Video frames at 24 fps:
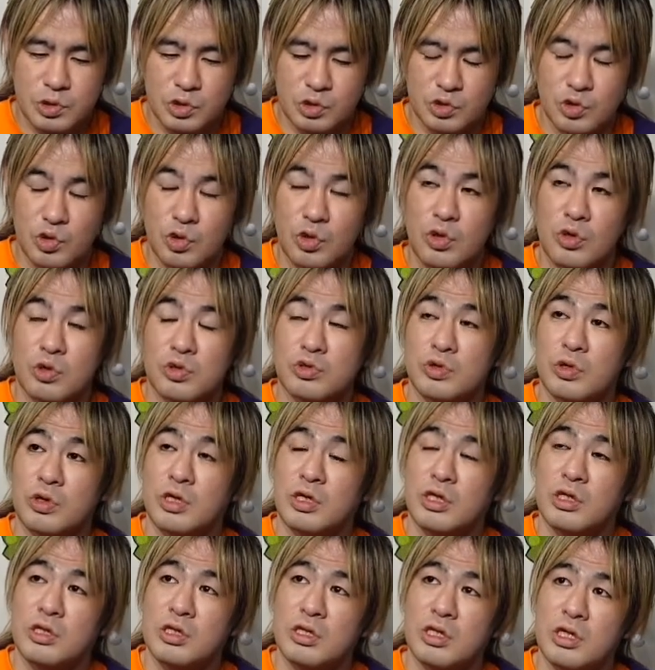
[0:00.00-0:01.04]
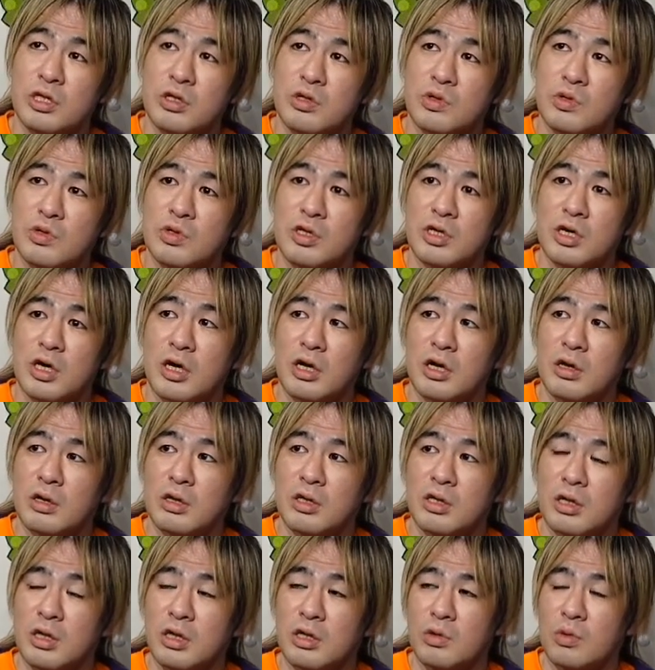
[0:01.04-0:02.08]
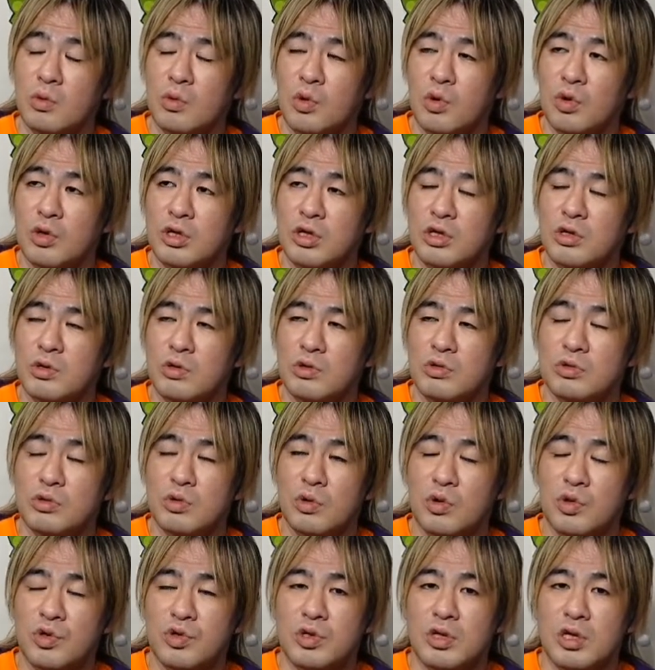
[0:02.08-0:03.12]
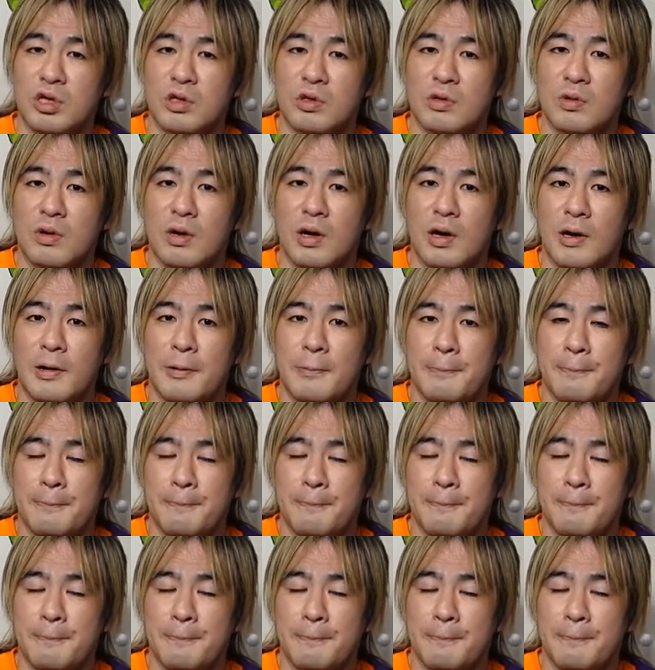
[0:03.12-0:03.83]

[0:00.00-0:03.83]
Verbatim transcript: それこそインディージュニアで記憶残ってるのは